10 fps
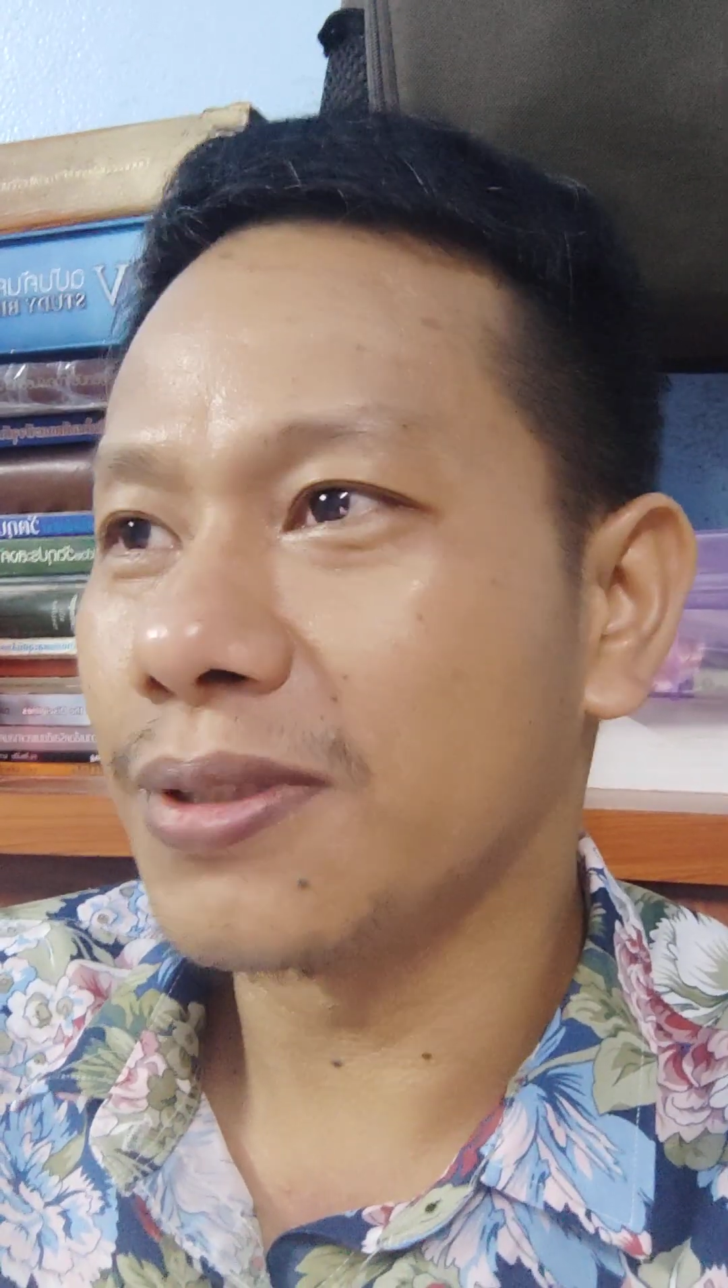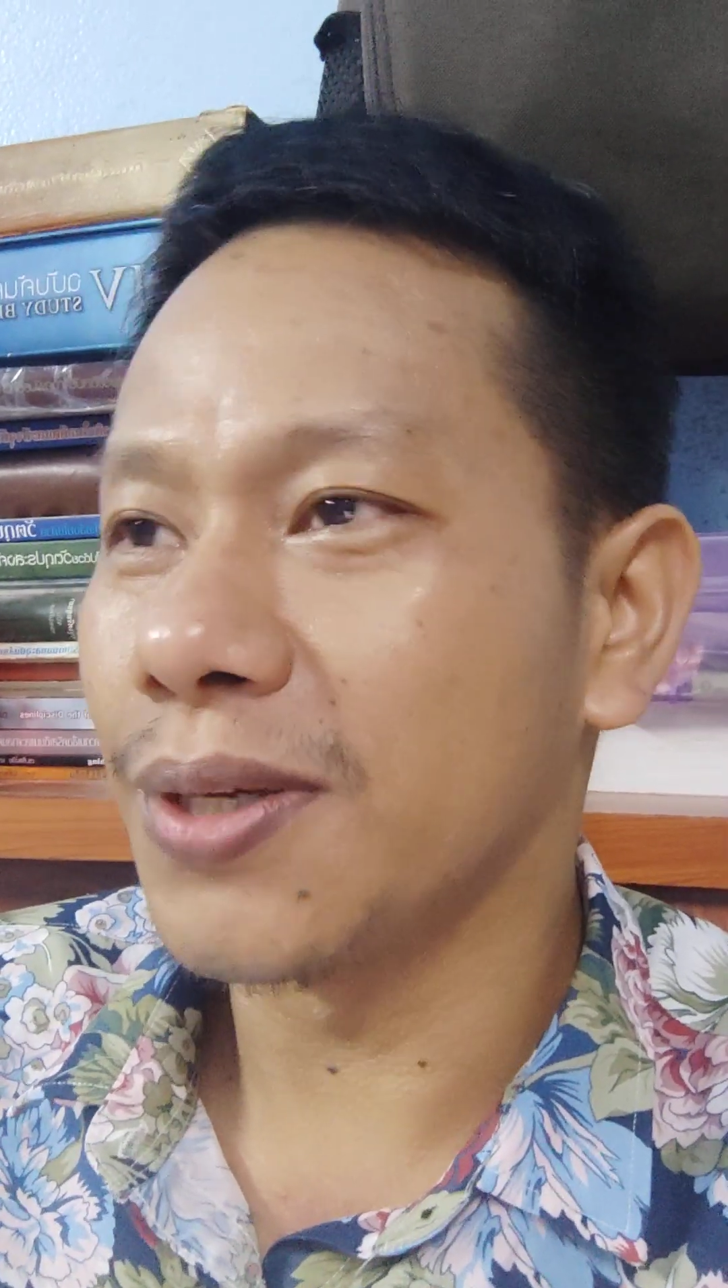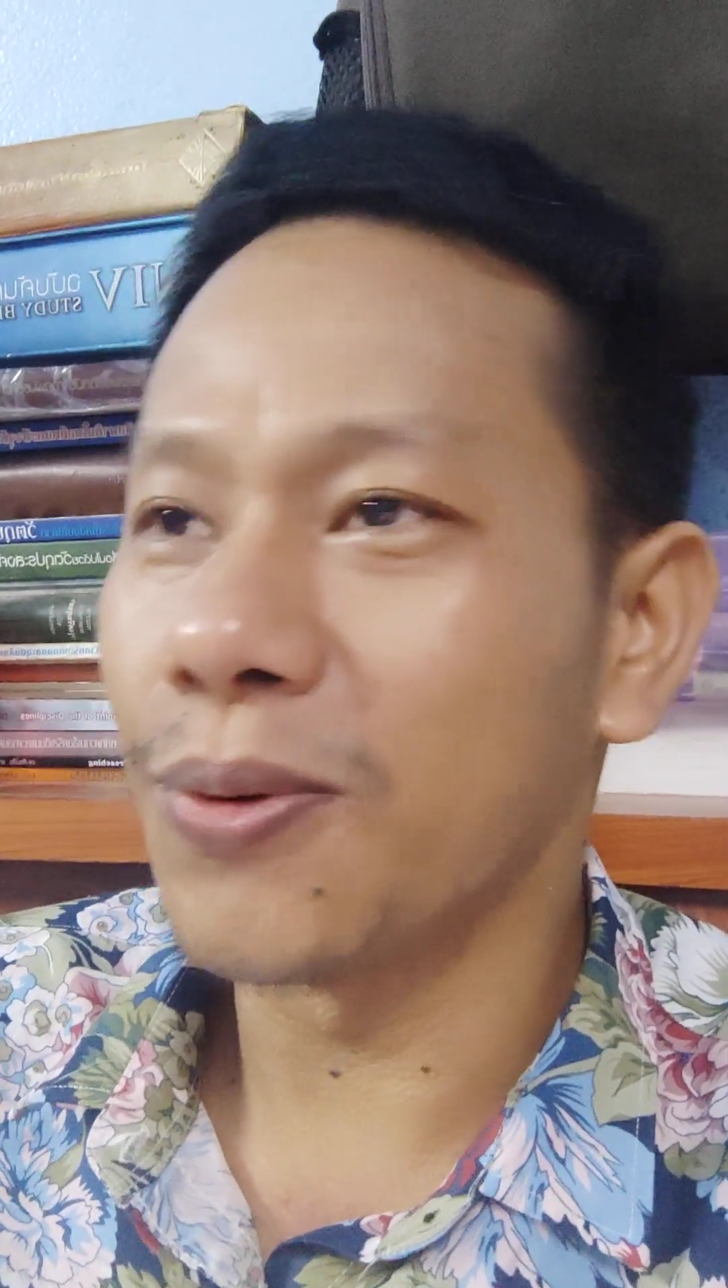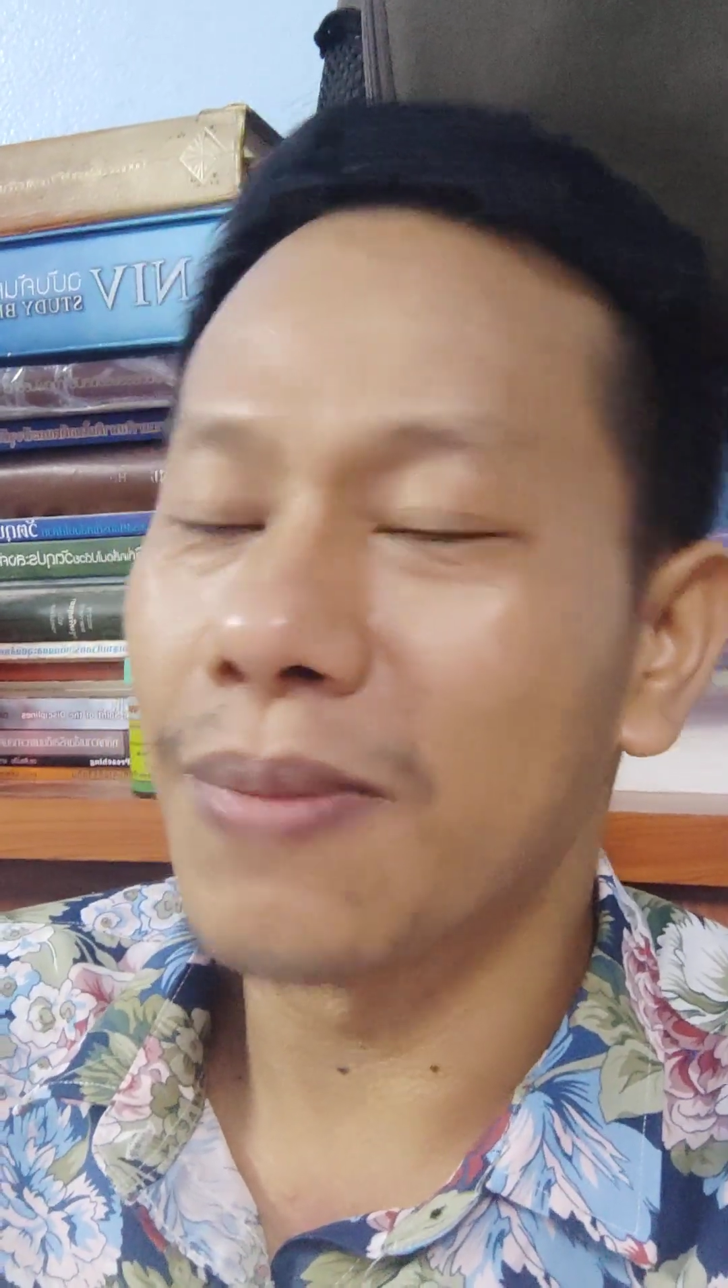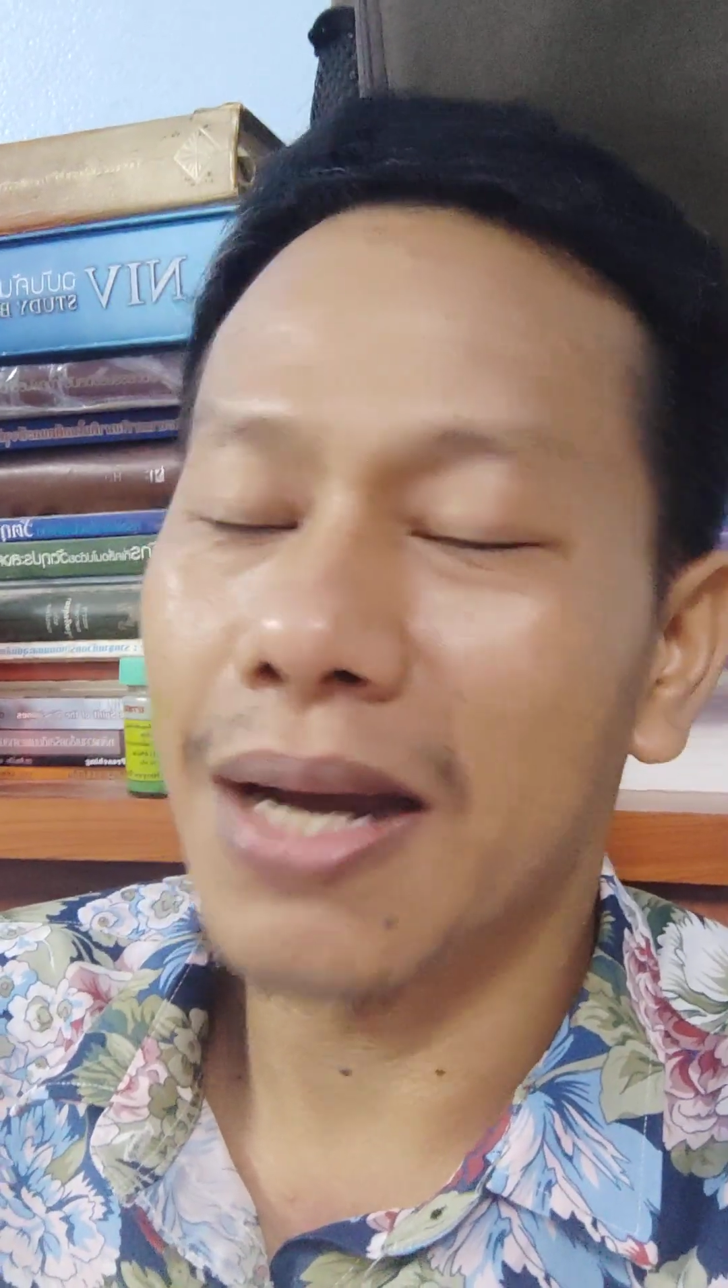
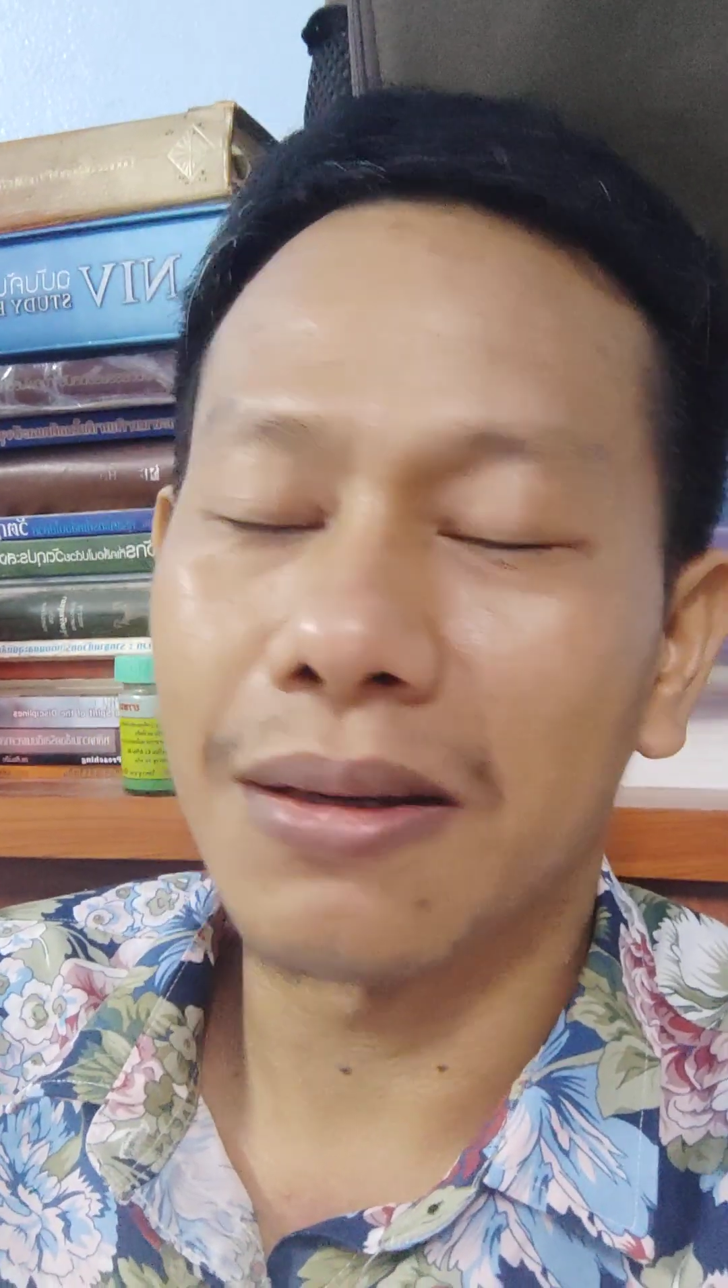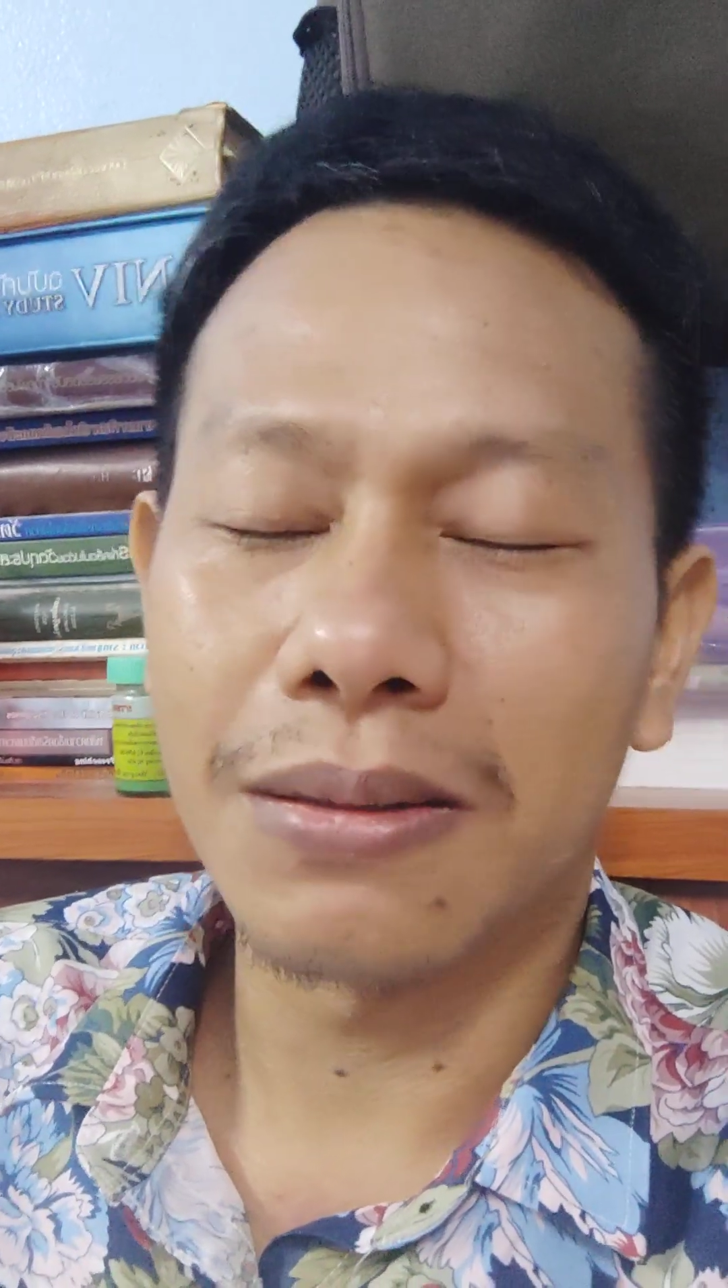สนุกมาก